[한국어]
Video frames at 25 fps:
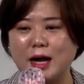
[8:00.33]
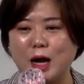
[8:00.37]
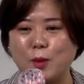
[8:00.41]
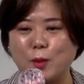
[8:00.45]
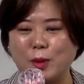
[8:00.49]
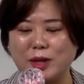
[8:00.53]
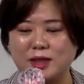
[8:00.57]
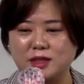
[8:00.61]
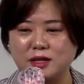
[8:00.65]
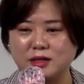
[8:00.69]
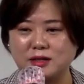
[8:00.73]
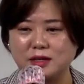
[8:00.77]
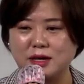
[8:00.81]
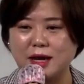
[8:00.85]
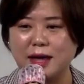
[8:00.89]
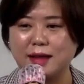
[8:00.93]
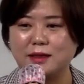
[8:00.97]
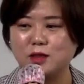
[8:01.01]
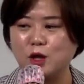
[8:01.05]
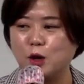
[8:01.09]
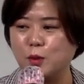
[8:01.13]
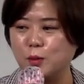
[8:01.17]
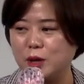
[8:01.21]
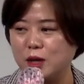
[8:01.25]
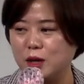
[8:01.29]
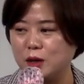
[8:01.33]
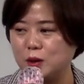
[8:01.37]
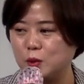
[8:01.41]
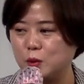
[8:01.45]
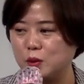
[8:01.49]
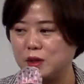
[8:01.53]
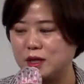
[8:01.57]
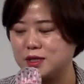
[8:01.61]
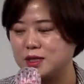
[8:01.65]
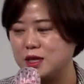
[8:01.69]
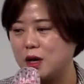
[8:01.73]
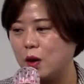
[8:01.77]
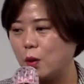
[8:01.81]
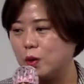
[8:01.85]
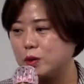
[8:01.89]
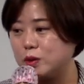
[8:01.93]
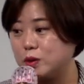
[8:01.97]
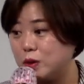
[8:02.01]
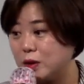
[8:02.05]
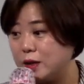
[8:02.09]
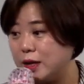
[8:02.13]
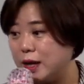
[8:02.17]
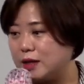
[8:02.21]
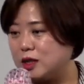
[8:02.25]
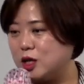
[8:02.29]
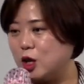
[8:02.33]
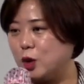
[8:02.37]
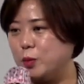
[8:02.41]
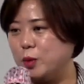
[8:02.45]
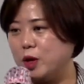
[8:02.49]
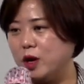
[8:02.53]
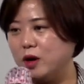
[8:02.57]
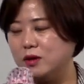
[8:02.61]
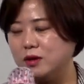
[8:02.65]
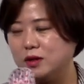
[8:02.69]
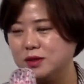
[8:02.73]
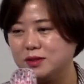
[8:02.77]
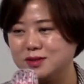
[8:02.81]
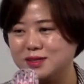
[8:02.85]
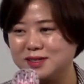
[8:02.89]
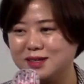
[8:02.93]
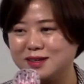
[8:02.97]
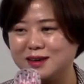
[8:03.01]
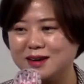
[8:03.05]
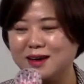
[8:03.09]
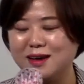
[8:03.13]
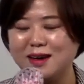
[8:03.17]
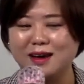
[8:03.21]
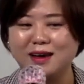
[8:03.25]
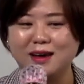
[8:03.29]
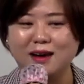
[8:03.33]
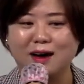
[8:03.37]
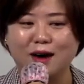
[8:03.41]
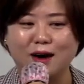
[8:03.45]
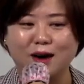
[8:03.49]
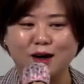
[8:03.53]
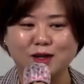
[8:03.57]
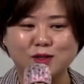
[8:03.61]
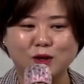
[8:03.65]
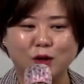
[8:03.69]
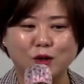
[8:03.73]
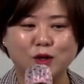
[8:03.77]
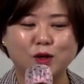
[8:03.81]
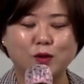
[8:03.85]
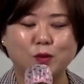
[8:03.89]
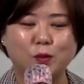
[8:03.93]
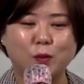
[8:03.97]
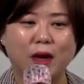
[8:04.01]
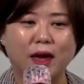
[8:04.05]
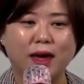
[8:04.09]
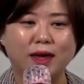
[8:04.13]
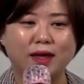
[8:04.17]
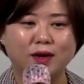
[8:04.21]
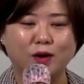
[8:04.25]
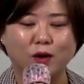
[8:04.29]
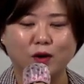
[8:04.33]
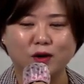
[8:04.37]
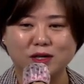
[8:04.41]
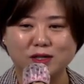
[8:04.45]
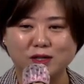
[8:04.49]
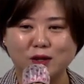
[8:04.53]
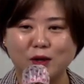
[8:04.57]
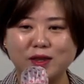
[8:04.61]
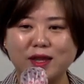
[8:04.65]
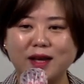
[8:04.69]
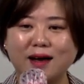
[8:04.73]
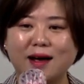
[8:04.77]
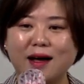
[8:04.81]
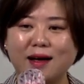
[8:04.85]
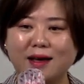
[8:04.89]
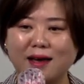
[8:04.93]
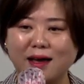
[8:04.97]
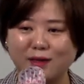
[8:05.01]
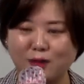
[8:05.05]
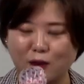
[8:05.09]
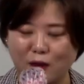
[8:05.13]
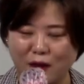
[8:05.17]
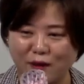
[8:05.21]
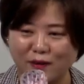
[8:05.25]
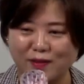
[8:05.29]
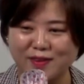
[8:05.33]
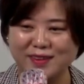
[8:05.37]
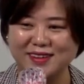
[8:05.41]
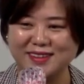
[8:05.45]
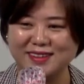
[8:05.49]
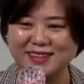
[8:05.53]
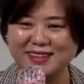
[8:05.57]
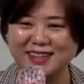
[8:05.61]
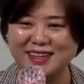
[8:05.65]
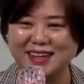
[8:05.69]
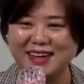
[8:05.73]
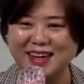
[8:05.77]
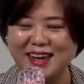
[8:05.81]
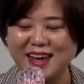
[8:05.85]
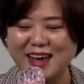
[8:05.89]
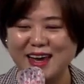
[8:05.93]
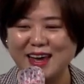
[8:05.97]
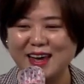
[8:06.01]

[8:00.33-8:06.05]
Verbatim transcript: 알아봤던 그 애터미 도대체 어떤 애터미였는지 어, 저는 왜 이거를 선택하게 되었는지